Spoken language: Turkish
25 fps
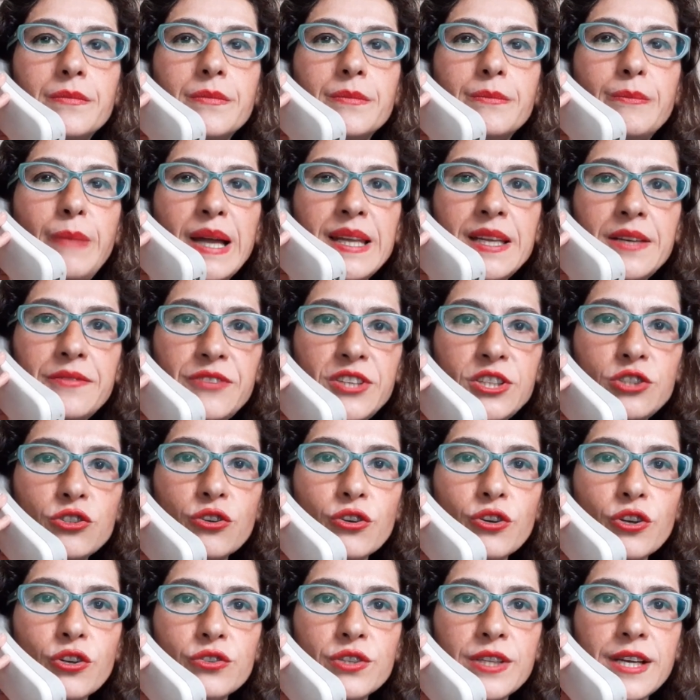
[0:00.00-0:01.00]
Bana video
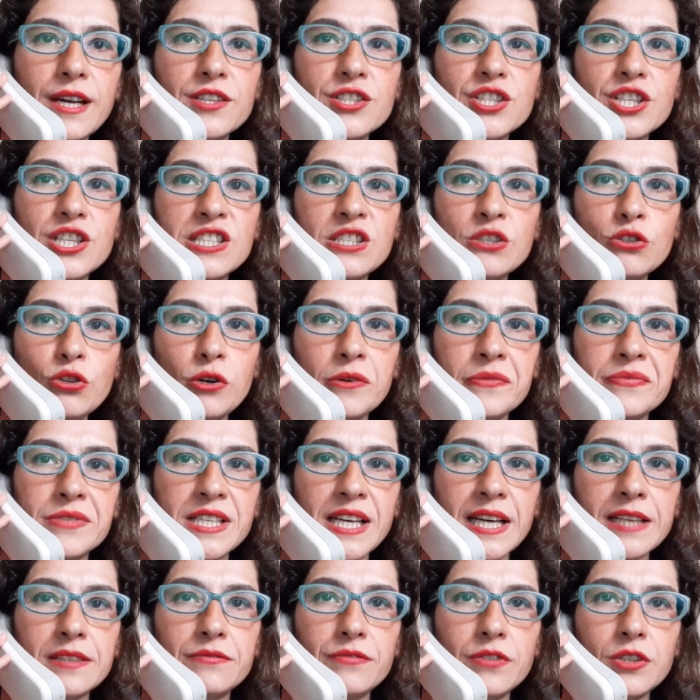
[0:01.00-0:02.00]
göndereceksin
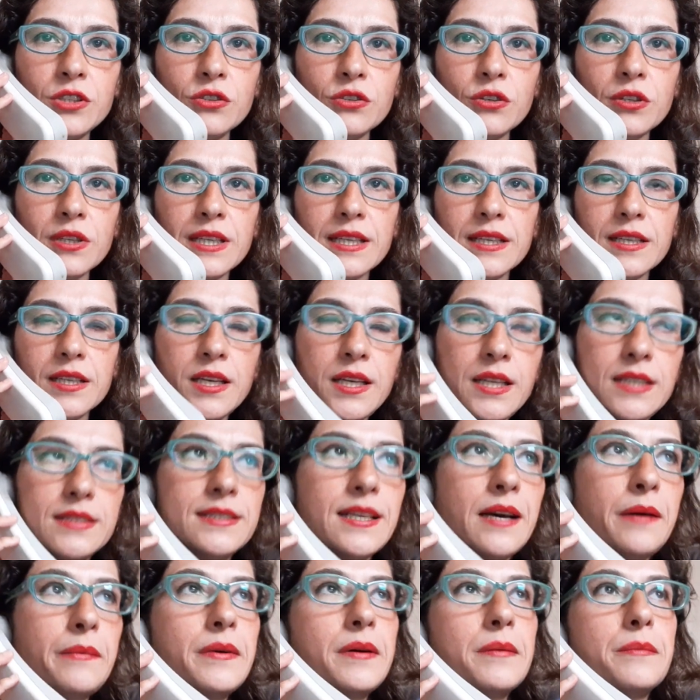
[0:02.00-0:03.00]
offside videoları. İyi
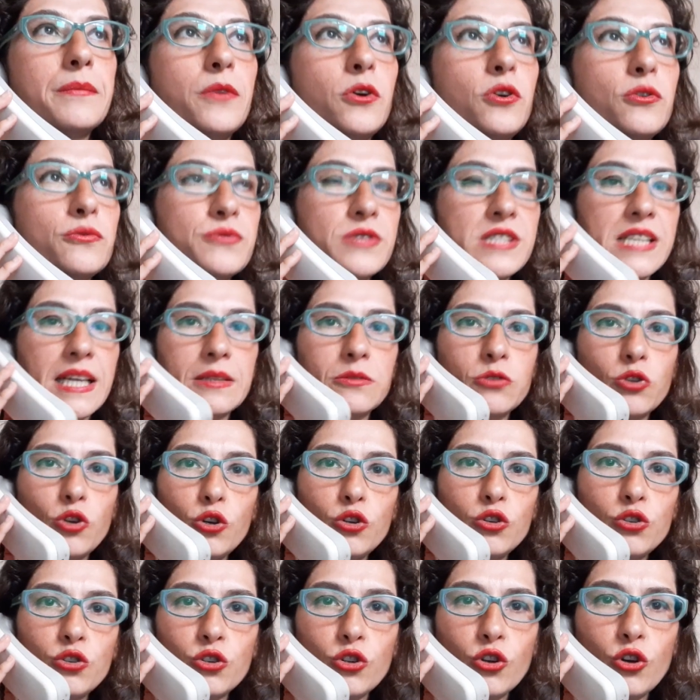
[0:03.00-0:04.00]
tamam offside
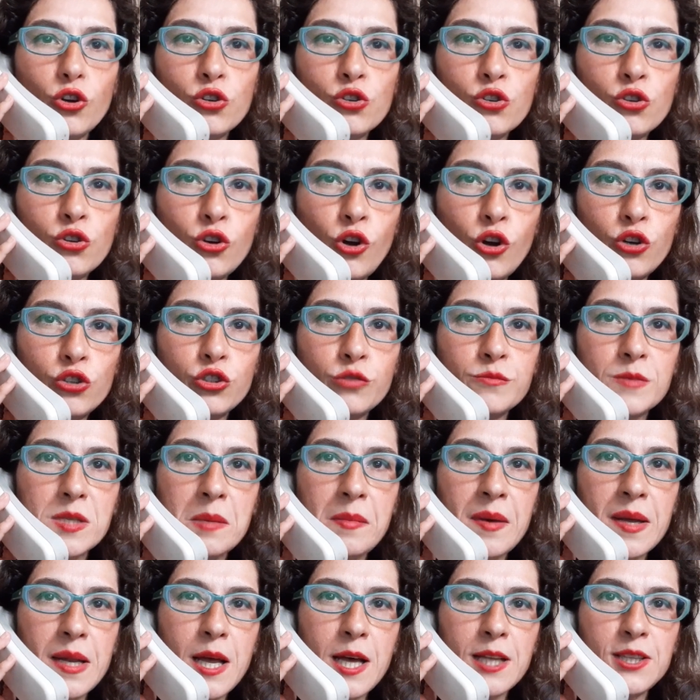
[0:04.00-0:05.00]
gör, gör, gördüğüm
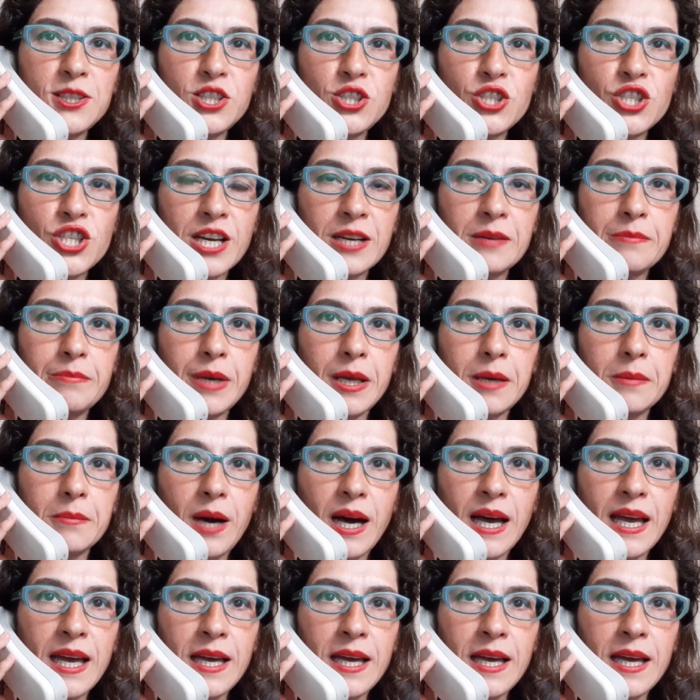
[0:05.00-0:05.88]
zaman anlayacak mıyım?